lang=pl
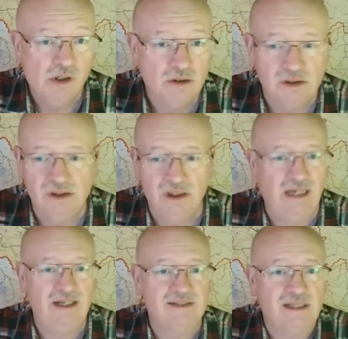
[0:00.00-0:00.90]
E,
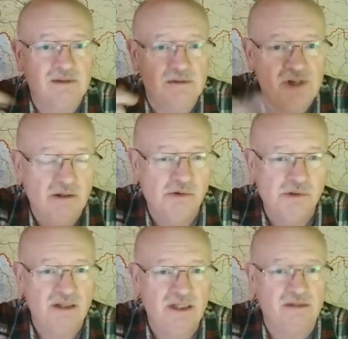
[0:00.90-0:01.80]
ale za co dziękuję?
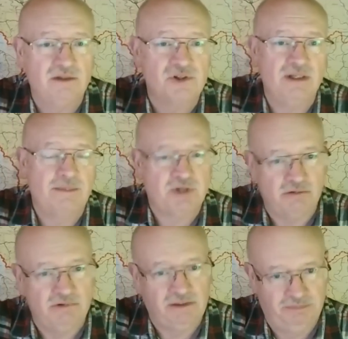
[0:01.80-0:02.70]
Nie to, że na
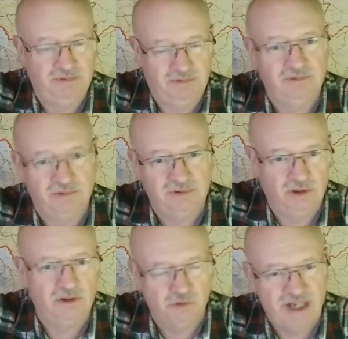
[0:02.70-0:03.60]
przykład y, o,
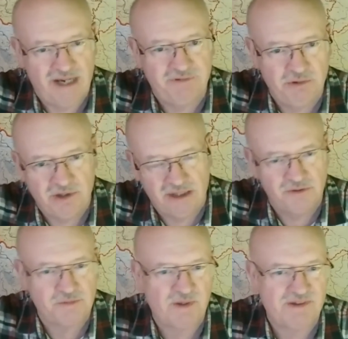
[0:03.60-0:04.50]
ujawnił jedną z
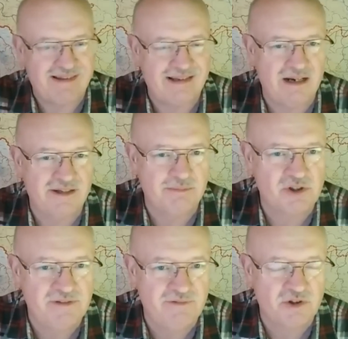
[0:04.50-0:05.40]
potencjalnych
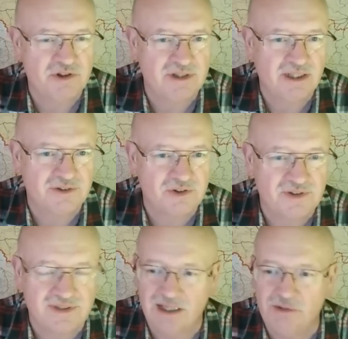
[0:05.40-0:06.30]
możliwości tego, co się
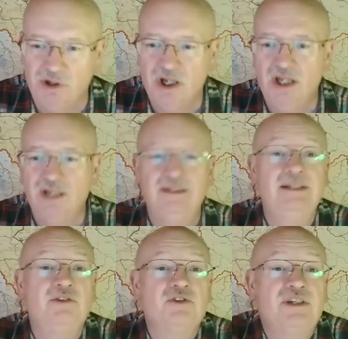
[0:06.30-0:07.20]
stało,
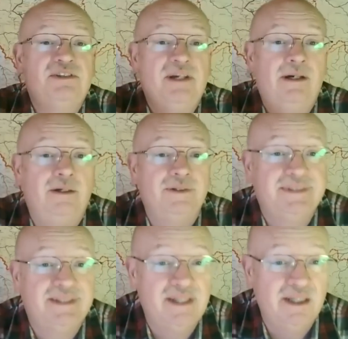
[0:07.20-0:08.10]
tylko że się
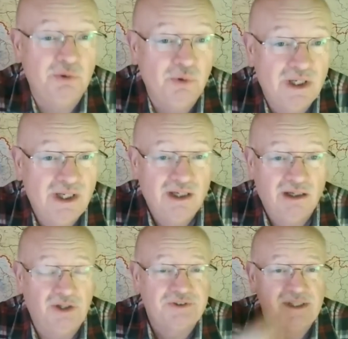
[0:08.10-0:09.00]
odkrył
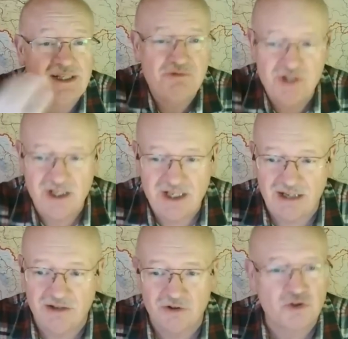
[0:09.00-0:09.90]
odkrył się
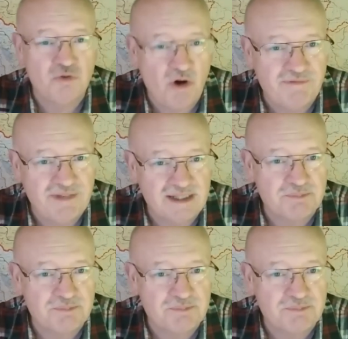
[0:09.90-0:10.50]
jako człowiek